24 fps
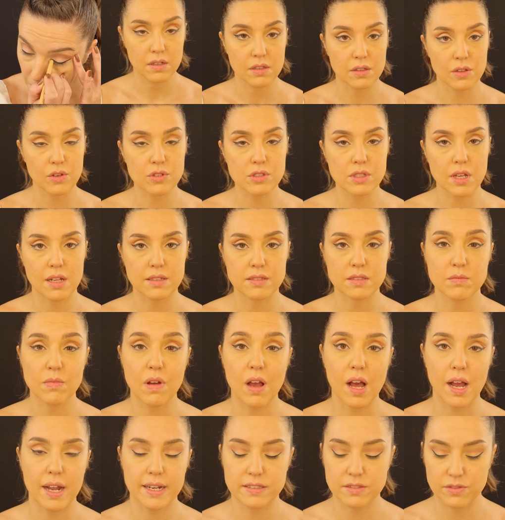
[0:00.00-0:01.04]
Göz
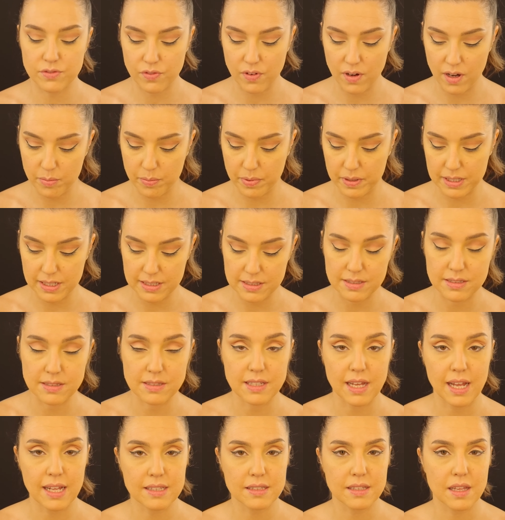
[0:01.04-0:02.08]
altıma aynı far
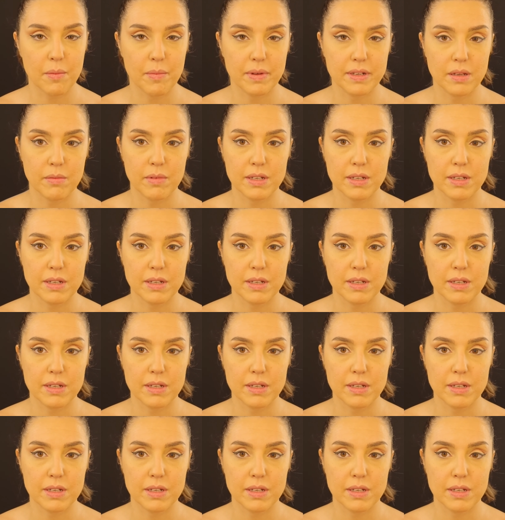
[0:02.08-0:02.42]
paletinden hemen